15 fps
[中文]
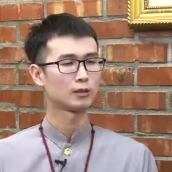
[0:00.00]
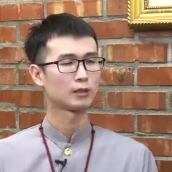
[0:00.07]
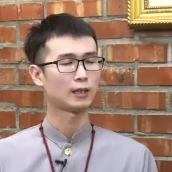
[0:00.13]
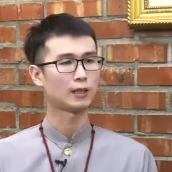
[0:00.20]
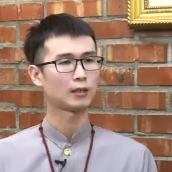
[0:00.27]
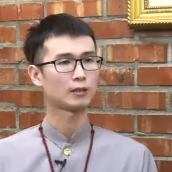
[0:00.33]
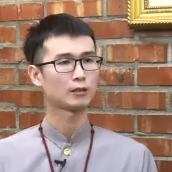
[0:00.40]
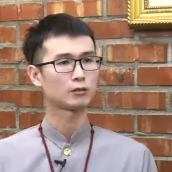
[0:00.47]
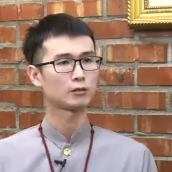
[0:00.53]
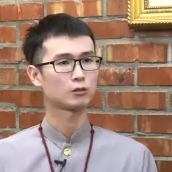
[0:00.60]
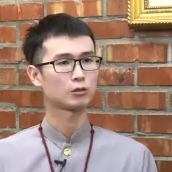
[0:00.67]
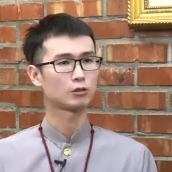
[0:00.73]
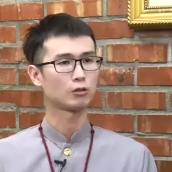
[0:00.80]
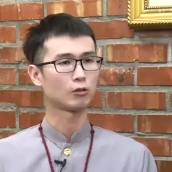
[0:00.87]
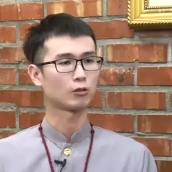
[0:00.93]
那
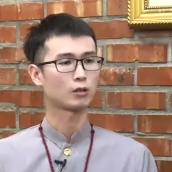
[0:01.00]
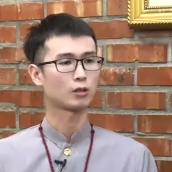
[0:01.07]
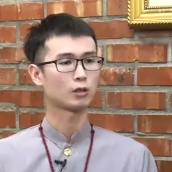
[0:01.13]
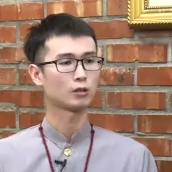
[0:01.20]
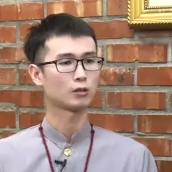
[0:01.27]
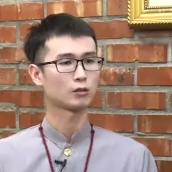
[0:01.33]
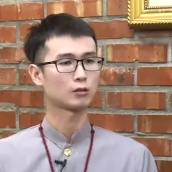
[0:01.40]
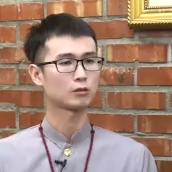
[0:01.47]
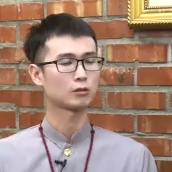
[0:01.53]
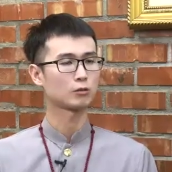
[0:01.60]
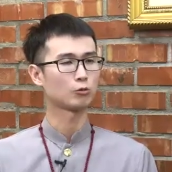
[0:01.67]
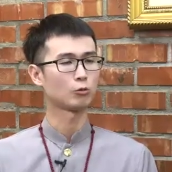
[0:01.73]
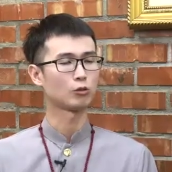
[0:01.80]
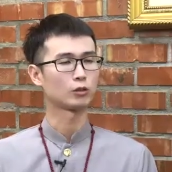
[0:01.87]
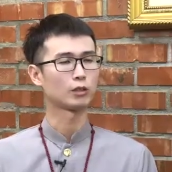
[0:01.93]
自有克
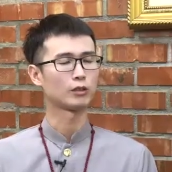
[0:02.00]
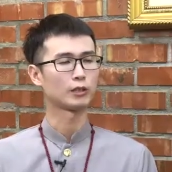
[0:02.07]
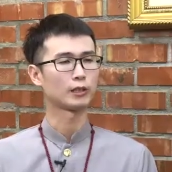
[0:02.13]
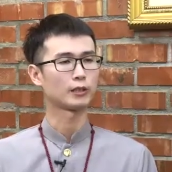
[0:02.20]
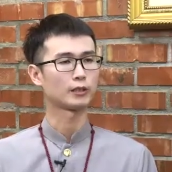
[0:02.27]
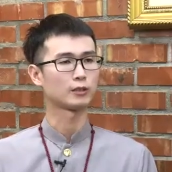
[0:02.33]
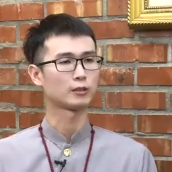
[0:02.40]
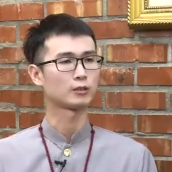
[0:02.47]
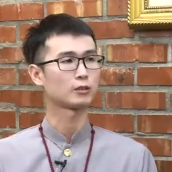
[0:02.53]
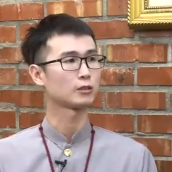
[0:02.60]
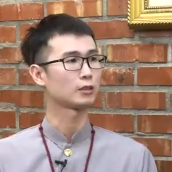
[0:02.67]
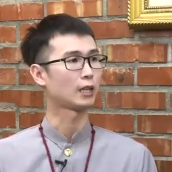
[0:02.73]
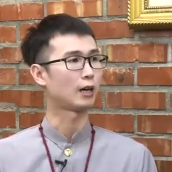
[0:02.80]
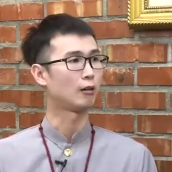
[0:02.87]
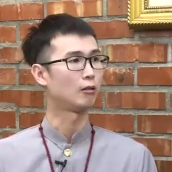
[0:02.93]
制我的那个
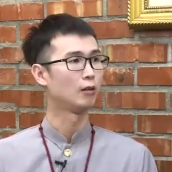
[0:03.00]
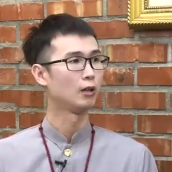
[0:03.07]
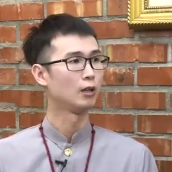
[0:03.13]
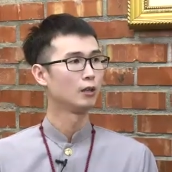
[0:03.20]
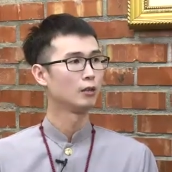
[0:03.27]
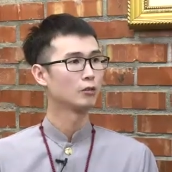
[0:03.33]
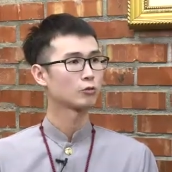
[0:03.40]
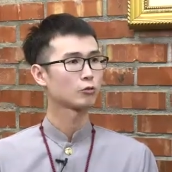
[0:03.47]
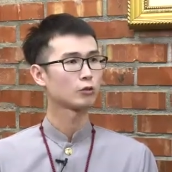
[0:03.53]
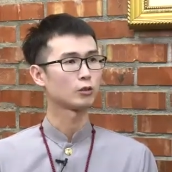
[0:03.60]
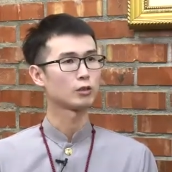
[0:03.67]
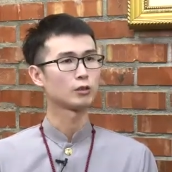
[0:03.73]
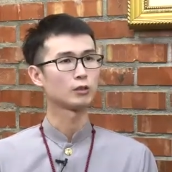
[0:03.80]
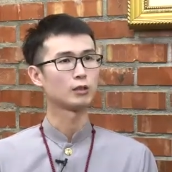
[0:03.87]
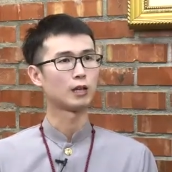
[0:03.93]
四爻，所
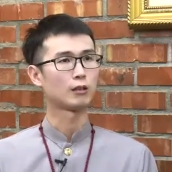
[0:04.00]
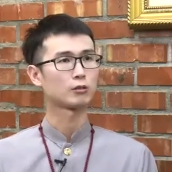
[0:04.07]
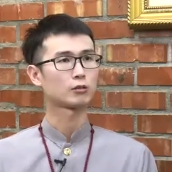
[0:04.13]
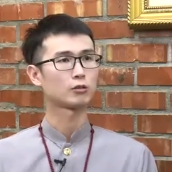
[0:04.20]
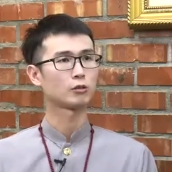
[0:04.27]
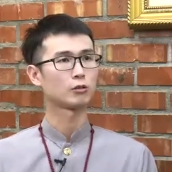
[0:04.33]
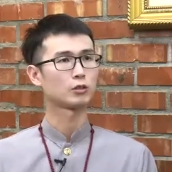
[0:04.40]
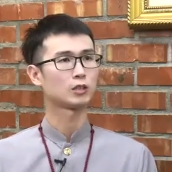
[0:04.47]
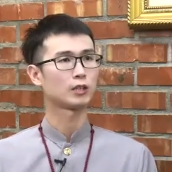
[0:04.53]
以老师有